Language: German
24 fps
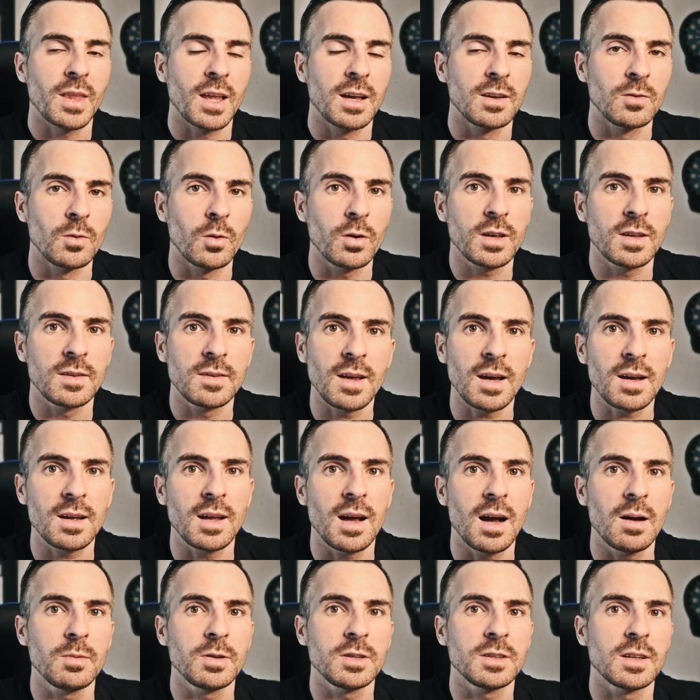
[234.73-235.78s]
Solche Sachen
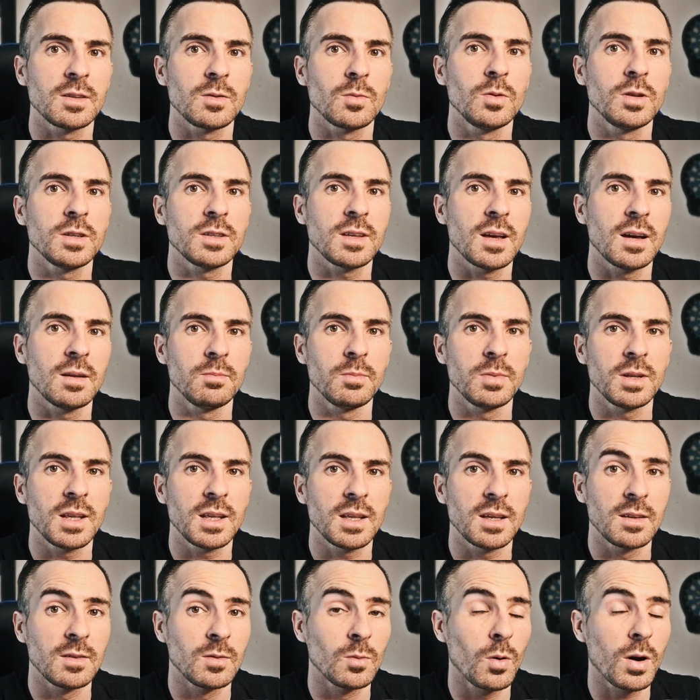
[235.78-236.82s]
habe ich natürlich dann mit
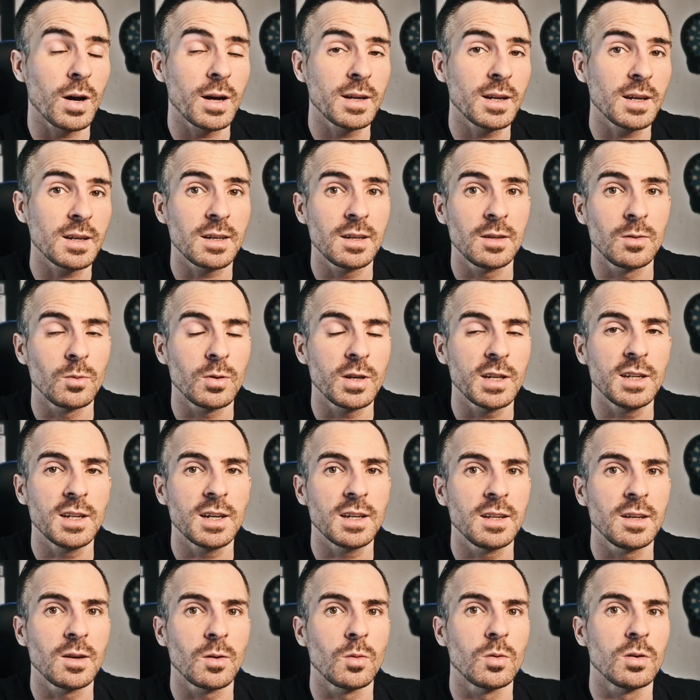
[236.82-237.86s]
so einer ketogenen
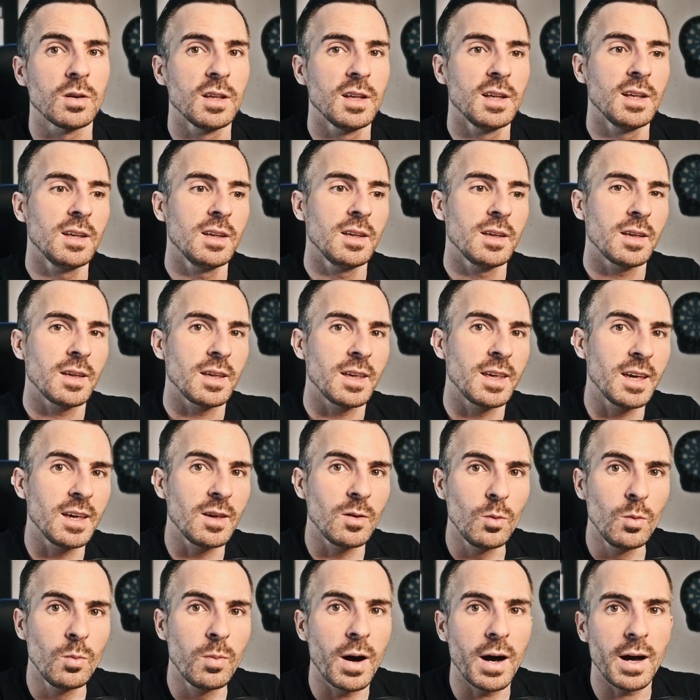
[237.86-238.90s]
Ernährung
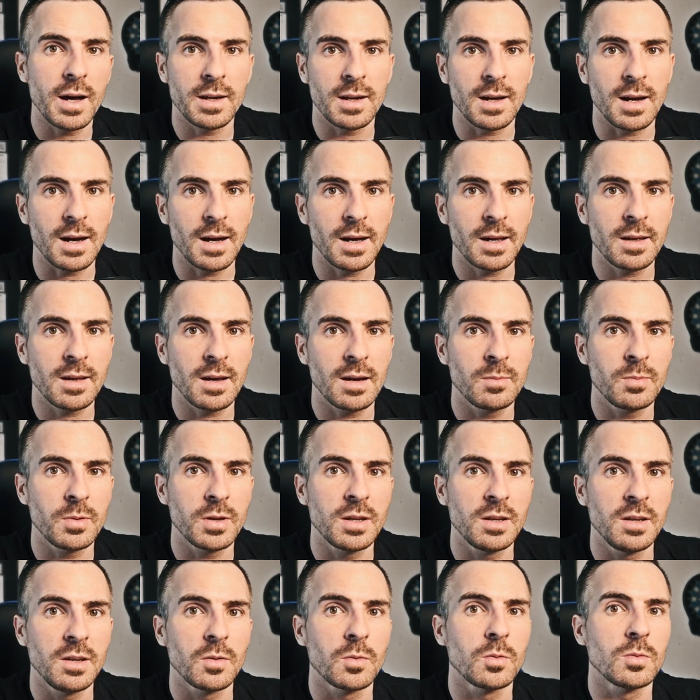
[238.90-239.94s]
gegenüber einer
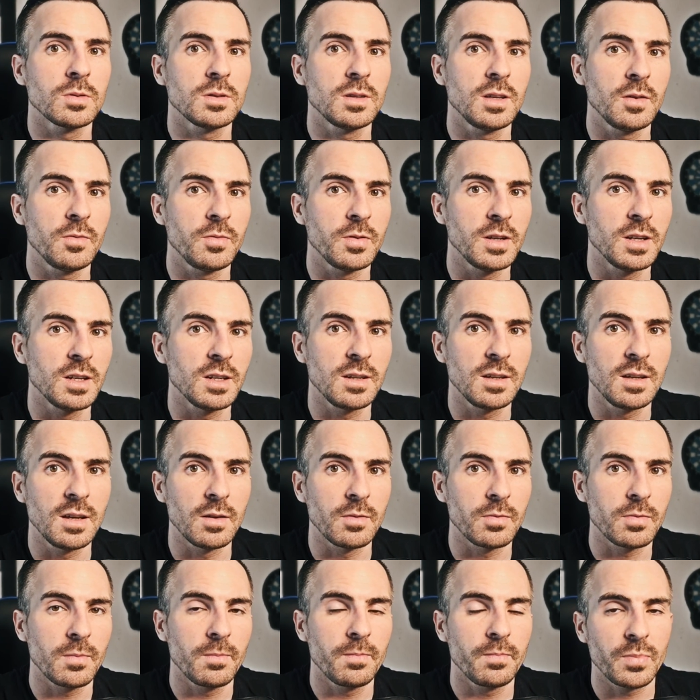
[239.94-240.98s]
High-Carb-Ernährung
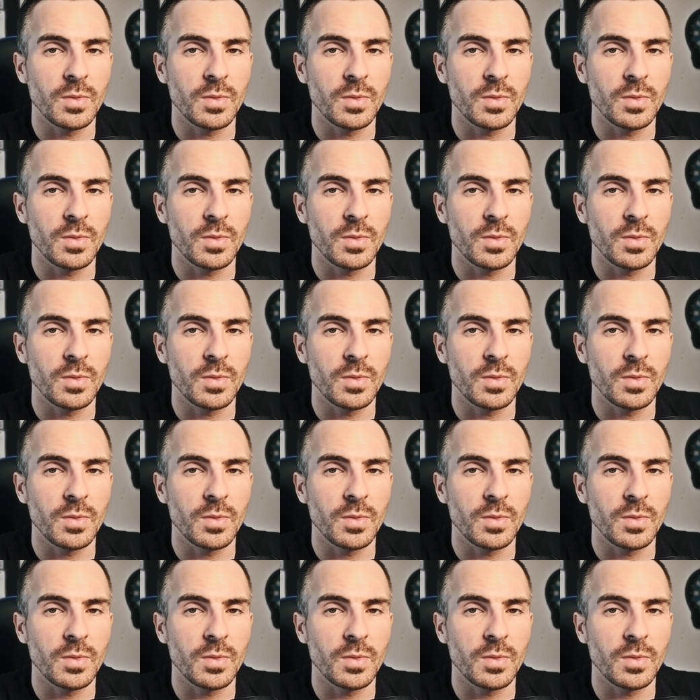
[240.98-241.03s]
definitiv.